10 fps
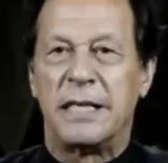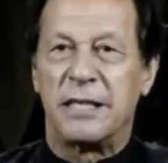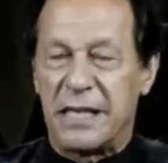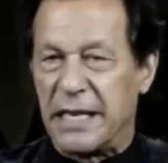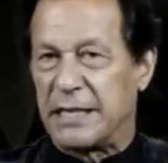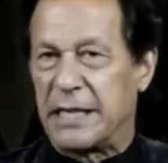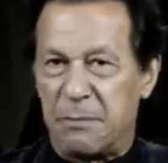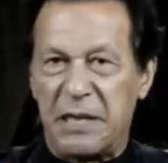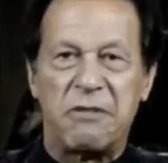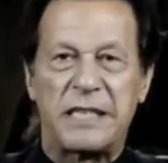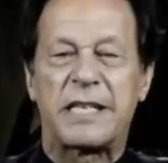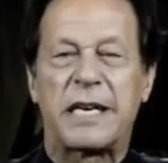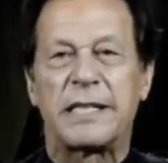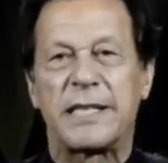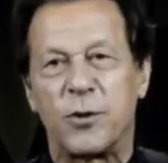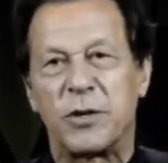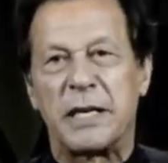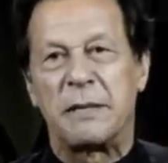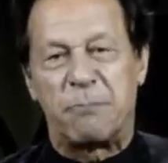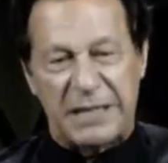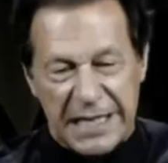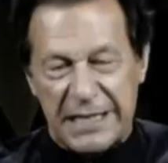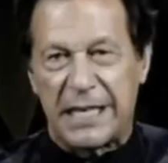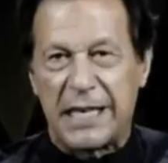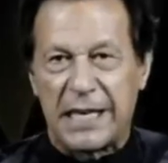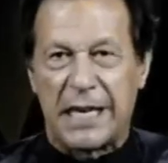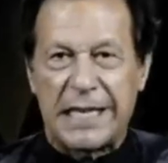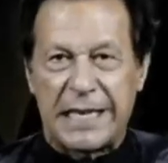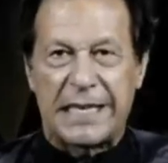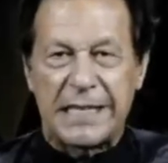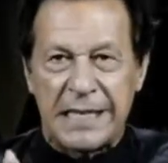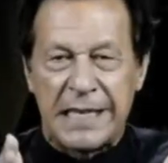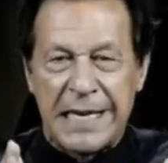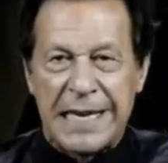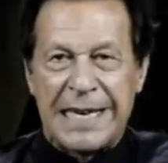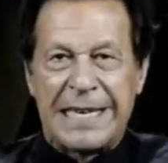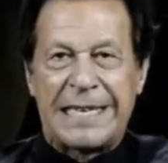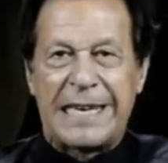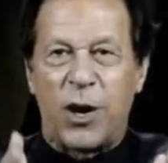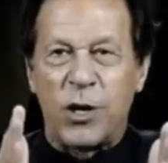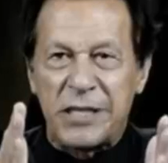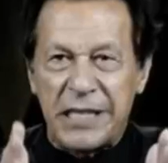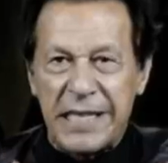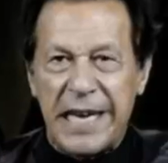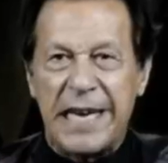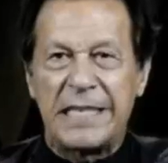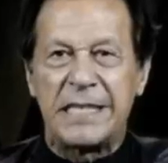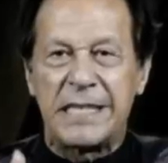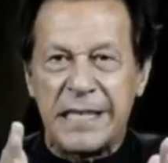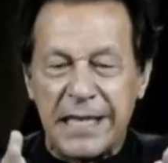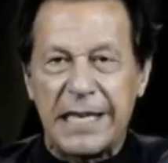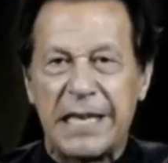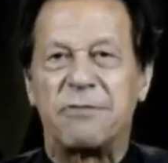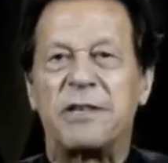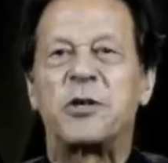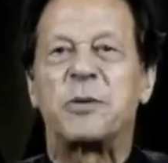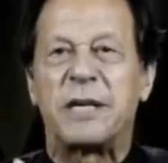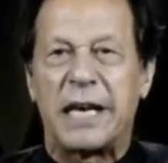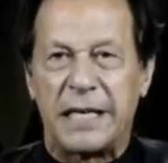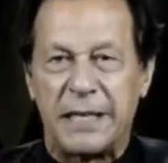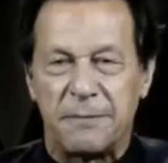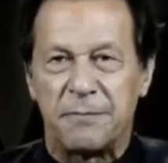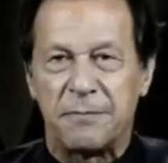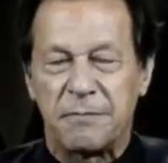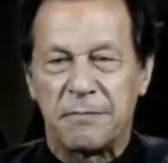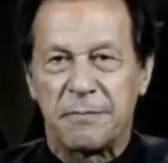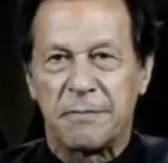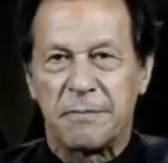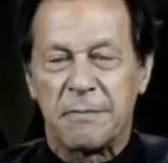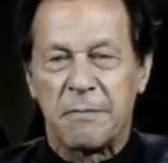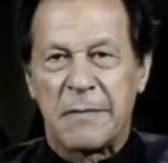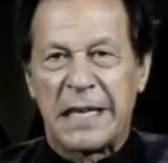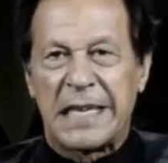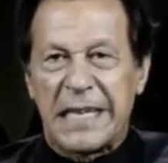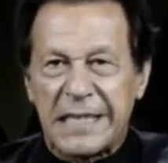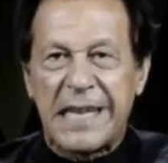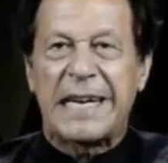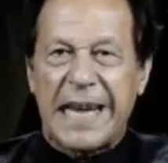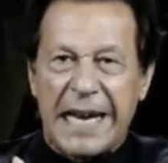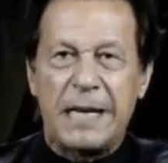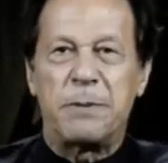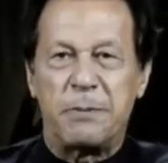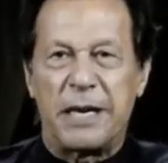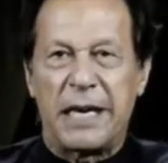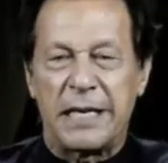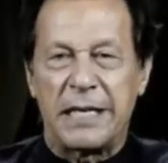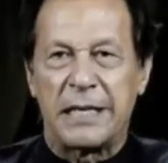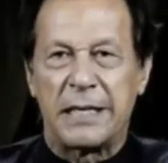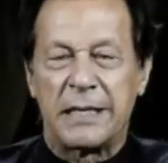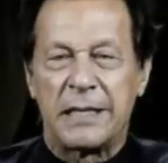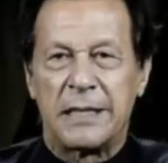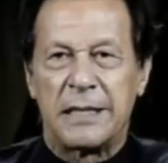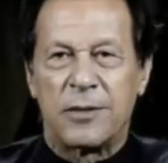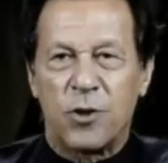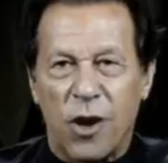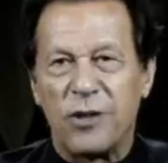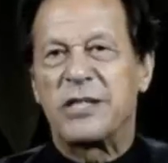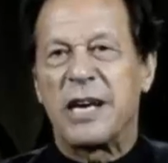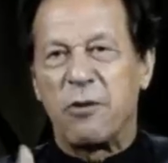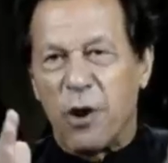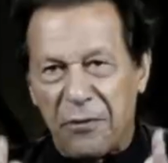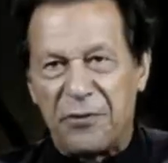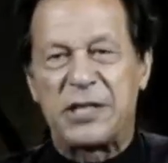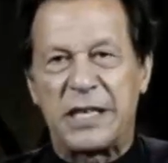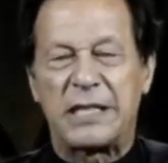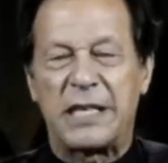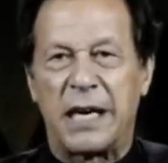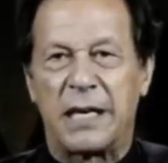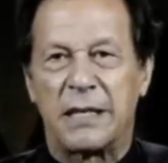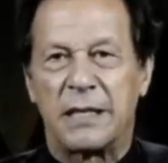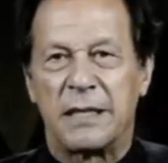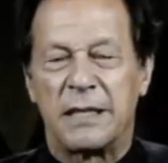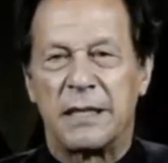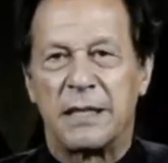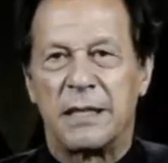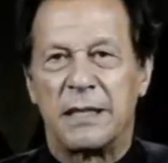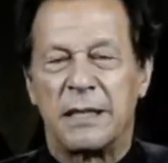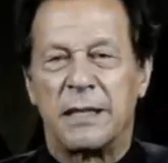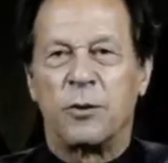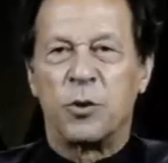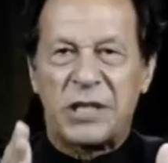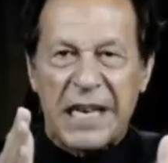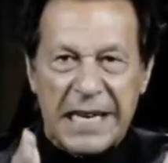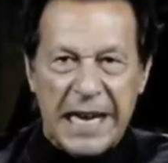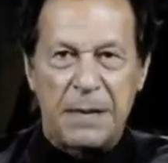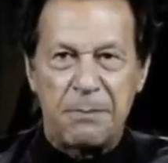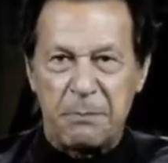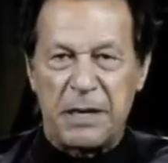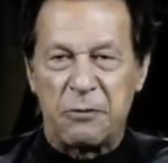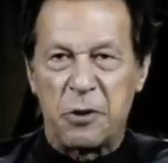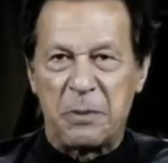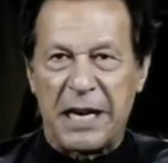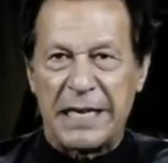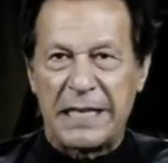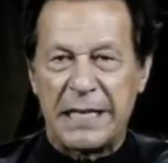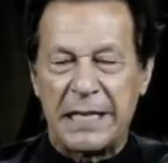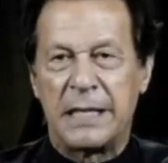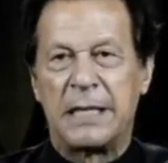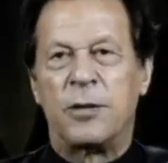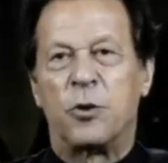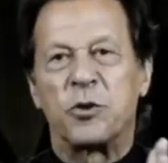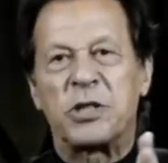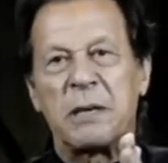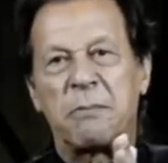इसलिए जब भी इन्वेस्टिगेशन होगी पता चलेगा कि किस कौन सी एजेंसी ने यह वीडियो बनाई किसके कहने पे बनाई कौन सा वो ऑफिसर था उसके कहने पे पहले वो बनाई गई उसके